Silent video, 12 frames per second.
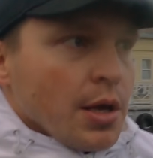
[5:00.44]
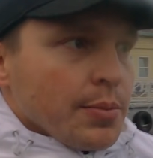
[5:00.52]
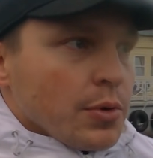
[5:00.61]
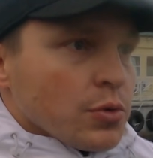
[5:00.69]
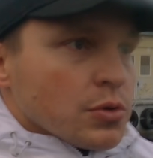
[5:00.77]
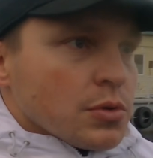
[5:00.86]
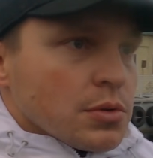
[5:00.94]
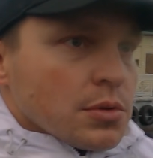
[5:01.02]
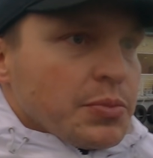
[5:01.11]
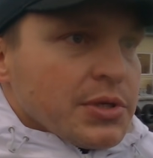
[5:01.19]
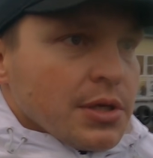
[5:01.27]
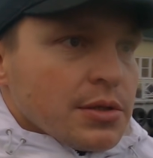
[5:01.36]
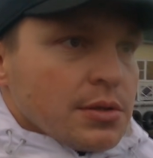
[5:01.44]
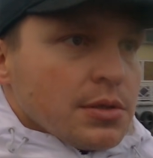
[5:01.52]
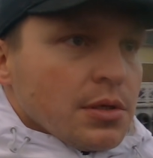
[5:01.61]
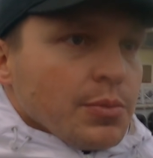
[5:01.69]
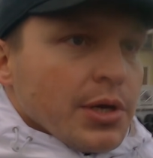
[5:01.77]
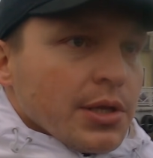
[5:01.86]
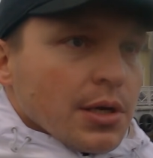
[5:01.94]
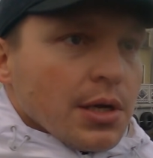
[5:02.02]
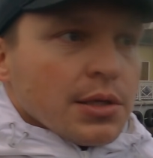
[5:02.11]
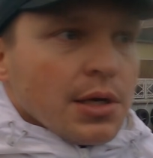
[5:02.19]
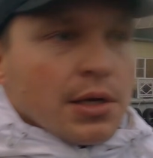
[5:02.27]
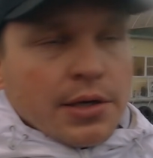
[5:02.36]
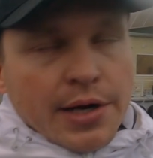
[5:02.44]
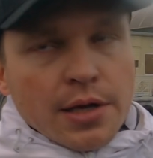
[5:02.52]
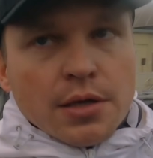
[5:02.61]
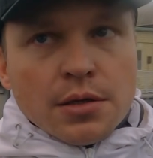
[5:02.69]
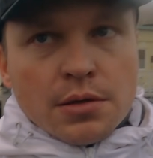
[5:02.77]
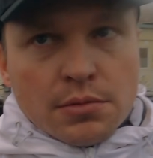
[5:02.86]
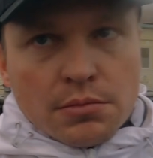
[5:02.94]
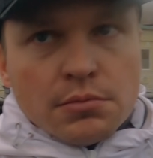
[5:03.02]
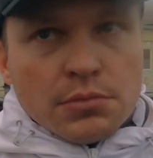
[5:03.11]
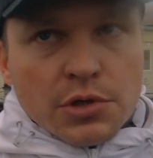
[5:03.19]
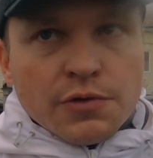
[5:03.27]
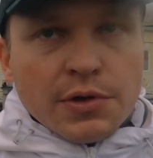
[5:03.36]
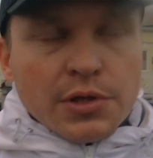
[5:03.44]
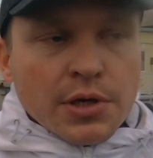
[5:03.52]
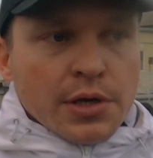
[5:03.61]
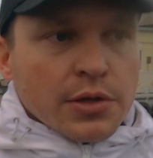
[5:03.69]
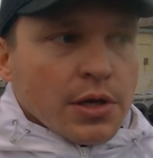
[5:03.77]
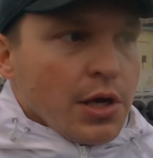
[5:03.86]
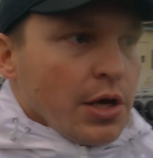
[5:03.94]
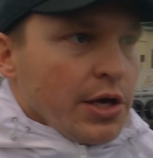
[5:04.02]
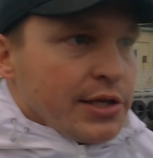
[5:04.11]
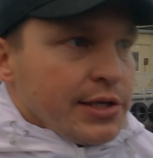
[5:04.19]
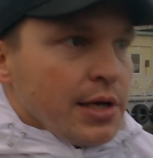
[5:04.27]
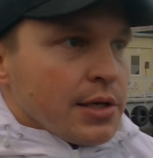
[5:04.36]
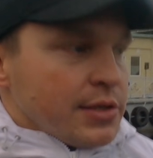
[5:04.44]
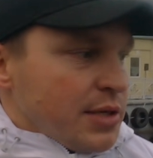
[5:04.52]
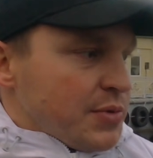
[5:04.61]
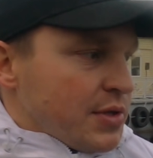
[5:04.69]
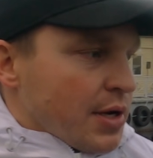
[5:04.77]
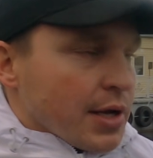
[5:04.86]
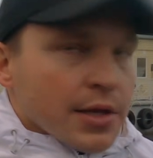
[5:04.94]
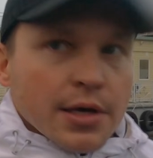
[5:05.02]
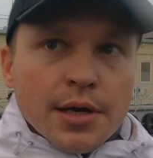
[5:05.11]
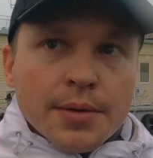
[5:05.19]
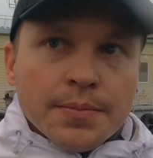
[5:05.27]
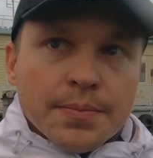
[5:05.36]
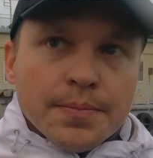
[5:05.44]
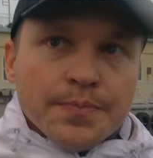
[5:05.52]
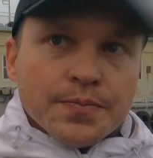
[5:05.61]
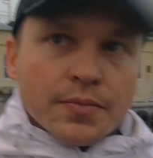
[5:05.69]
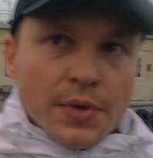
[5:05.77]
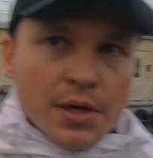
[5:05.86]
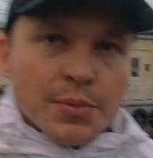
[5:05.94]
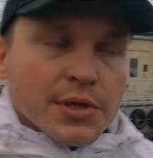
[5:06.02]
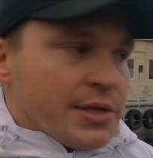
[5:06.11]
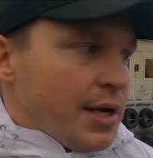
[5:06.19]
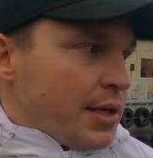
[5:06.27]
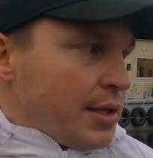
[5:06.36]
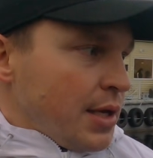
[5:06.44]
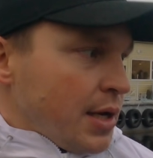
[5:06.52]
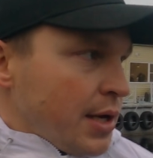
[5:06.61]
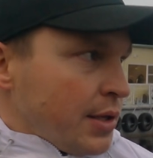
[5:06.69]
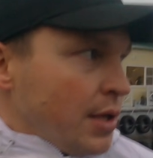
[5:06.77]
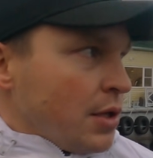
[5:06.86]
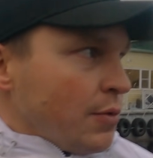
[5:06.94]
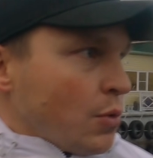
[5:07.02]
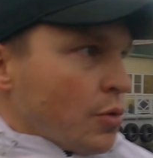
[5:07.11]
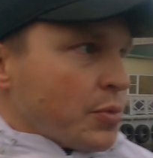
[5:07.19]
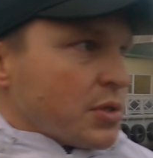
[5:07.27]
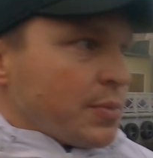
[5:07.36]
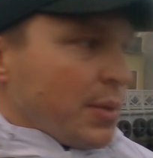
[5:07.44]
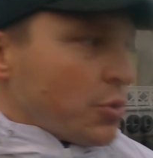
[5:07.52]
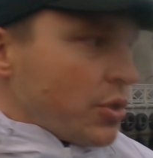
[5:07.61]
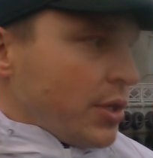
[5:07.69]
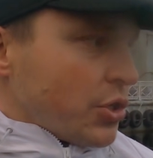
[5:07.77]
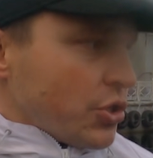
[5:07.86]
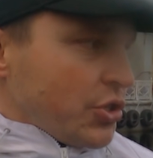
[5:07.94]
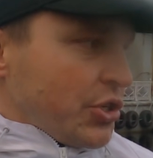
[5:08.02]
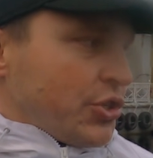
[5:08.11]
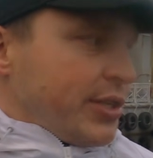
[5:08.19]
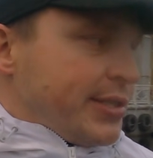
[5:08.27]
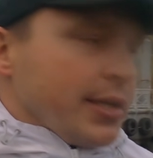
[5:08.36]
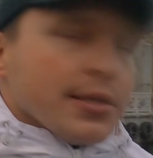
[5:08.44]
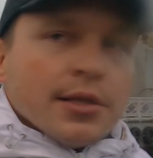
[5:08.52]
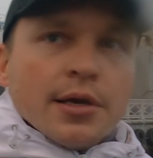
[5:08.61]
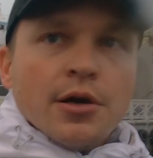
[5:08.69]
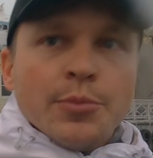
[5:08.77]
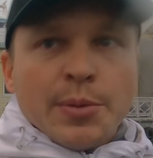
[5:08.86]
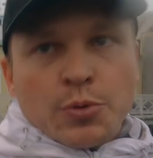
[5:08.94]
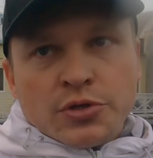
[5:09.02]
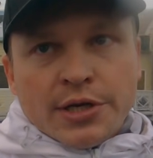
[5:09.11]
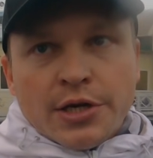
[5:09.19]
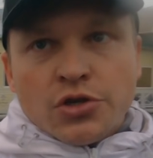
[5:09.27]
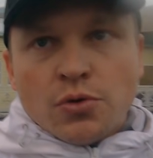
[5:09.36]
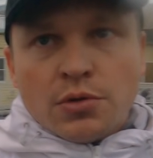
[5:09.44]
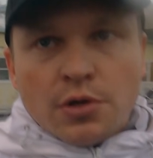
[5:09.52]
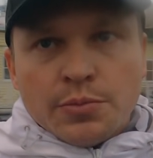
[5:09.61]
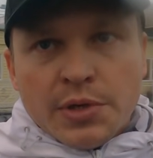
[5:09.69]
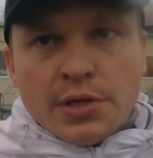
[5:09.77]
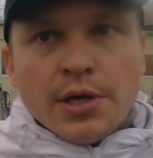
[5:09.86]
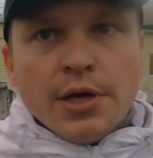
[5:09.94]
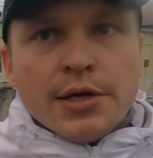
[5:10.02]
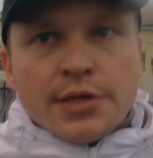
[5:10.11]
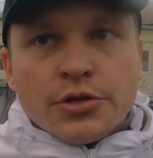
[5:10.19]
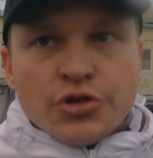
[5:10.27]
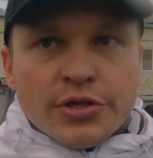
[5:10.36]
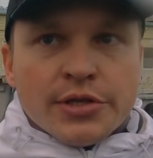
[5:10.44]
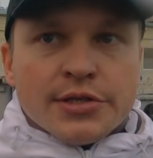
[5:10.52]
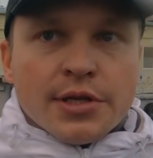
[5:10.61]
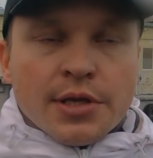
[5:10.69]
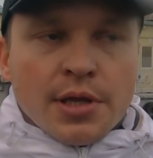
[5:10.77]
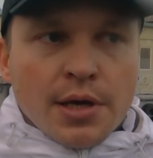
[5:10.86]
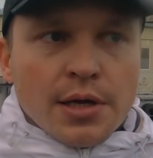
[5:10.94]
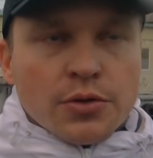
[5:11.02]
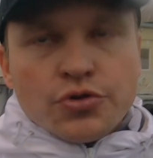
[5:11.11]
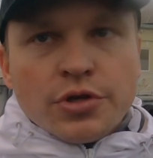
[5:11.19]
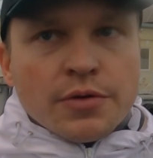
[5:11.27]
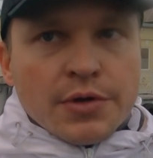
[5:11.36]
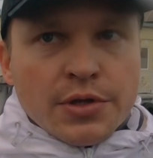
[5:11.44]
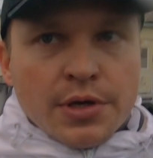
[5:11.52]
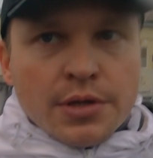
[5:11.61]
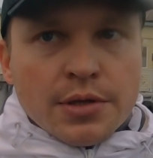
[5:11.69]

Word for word: плюс 57-я нога, да, реально не хватает. Идеально 72-я нога. Угу. Именно идеально для данного корпуса. Потому что даже 60-я нога, у меня просто такая же лодка, у меня 60-я нога тоже не хватает.